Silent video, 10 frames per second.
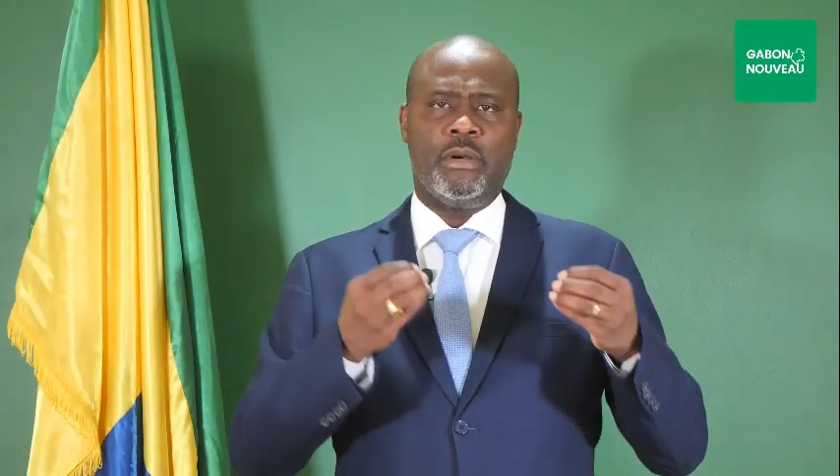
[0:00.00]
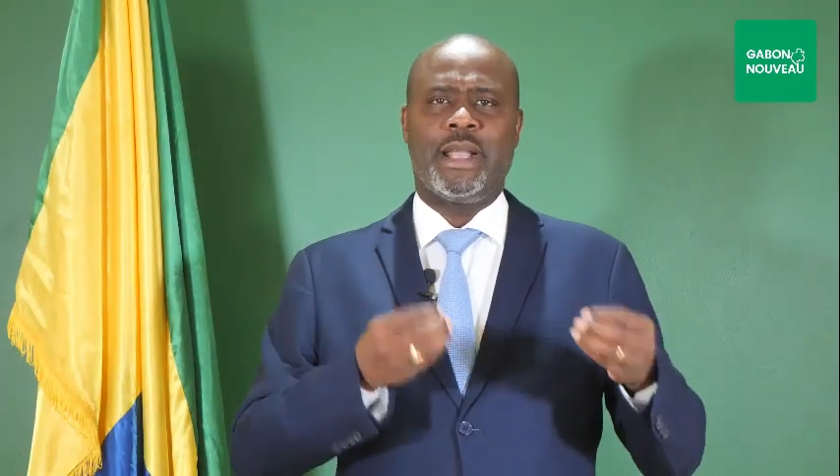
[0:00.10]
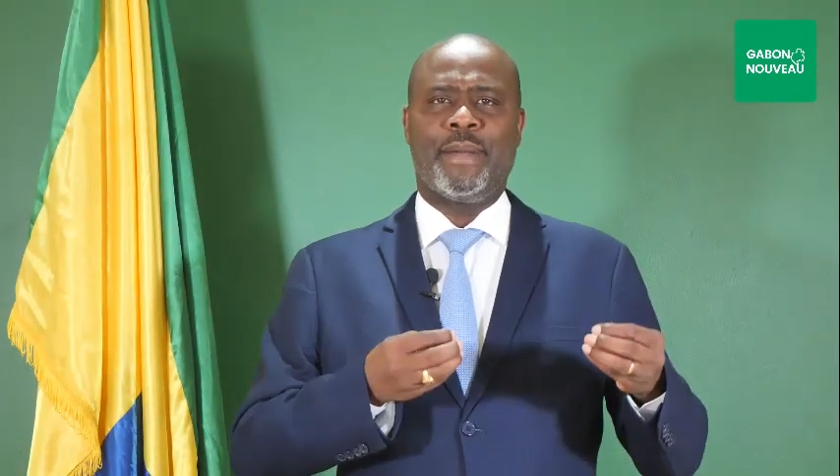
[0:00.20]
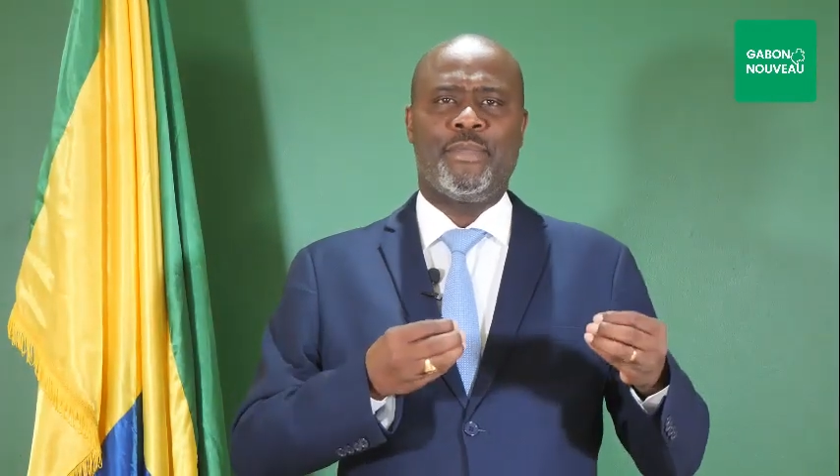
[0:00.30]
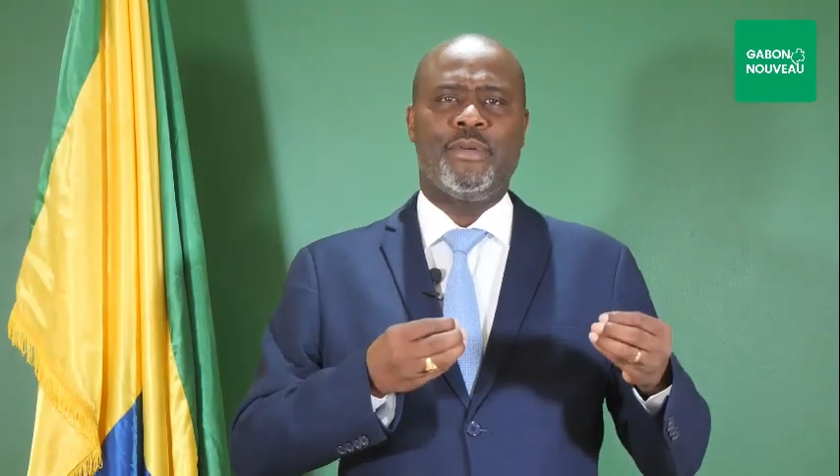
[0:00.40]
au
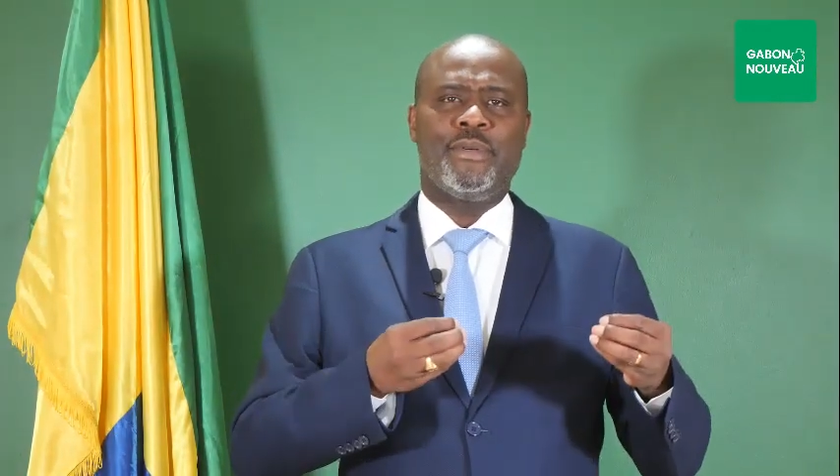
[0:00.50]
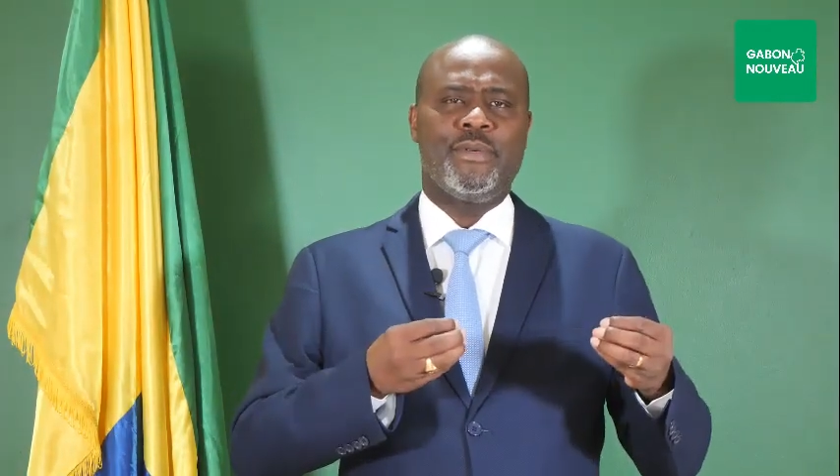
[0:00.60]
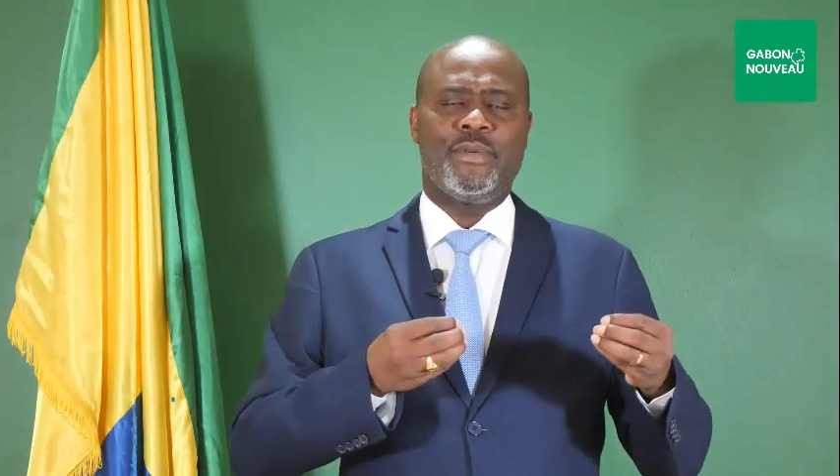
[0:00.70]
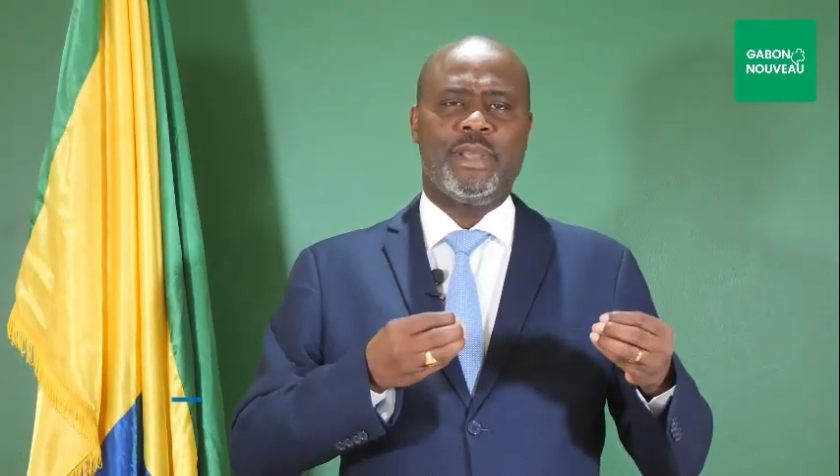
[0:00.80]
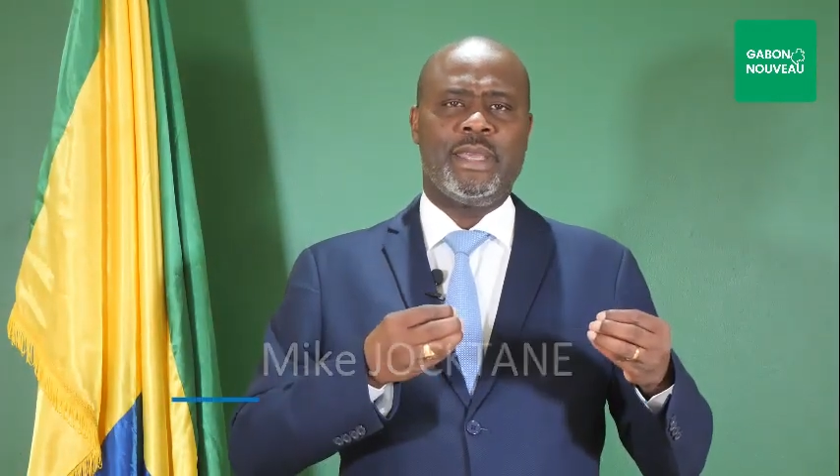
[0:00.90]

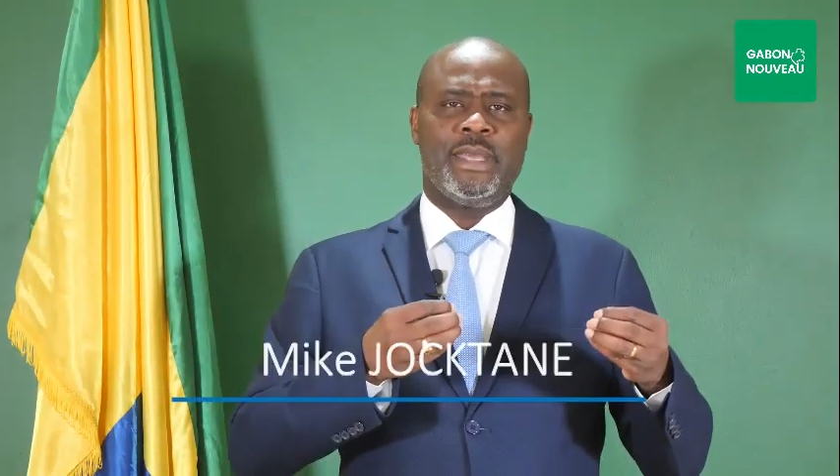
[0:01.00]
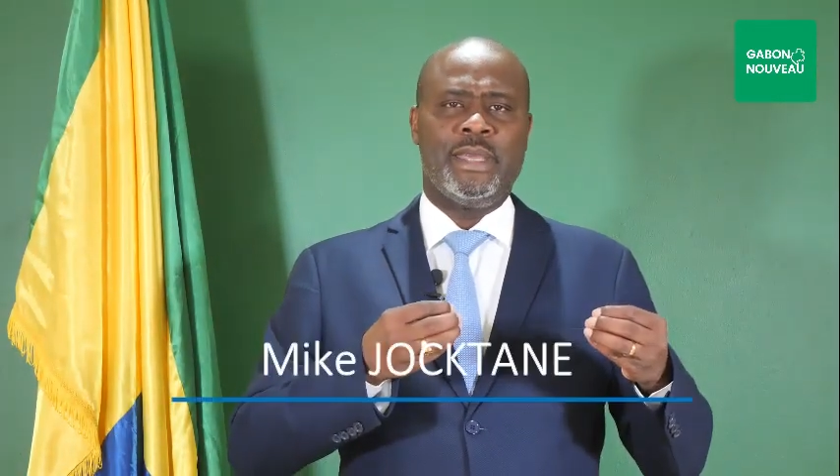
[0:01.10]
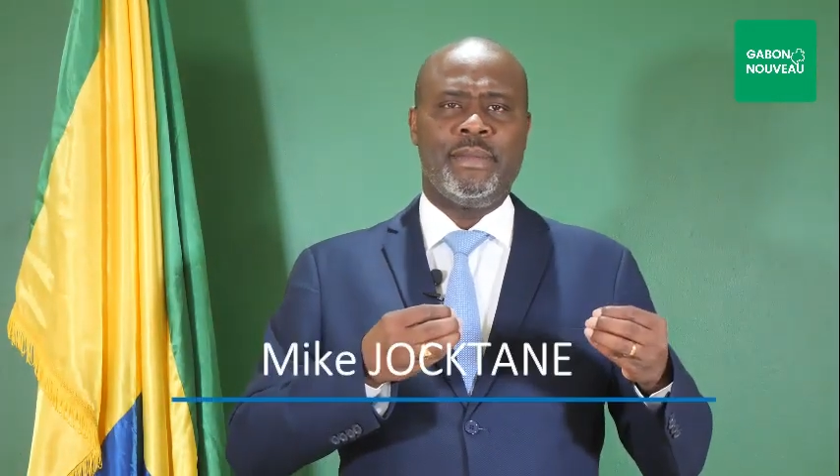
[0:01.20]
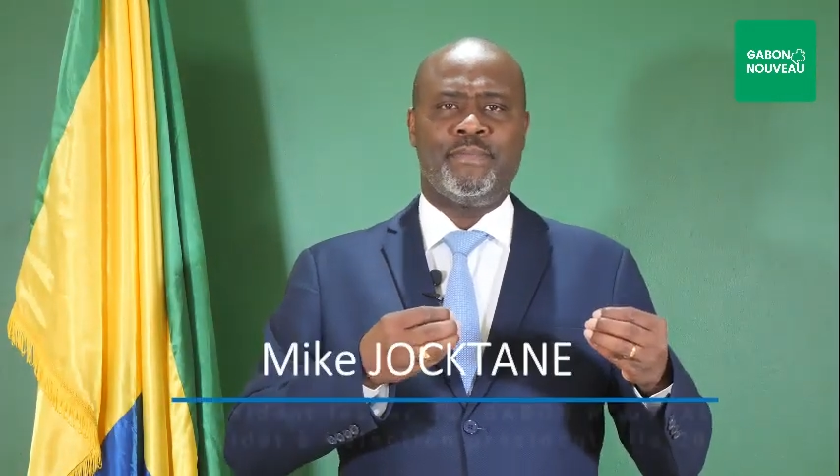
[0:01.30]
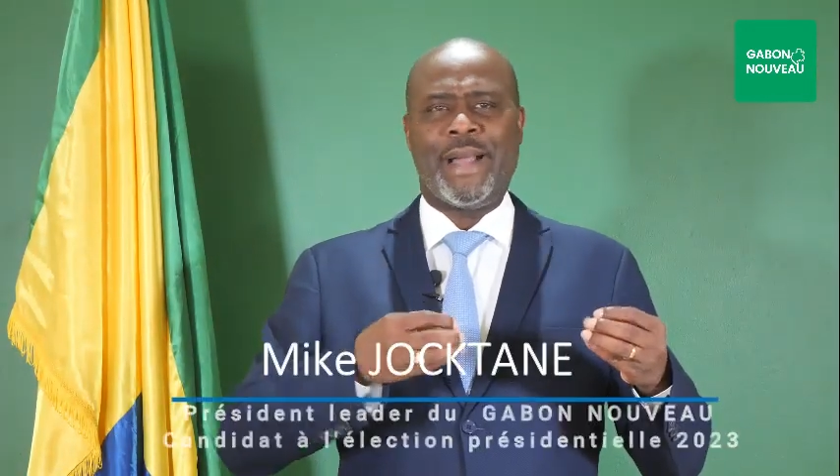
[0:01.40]
Gabon et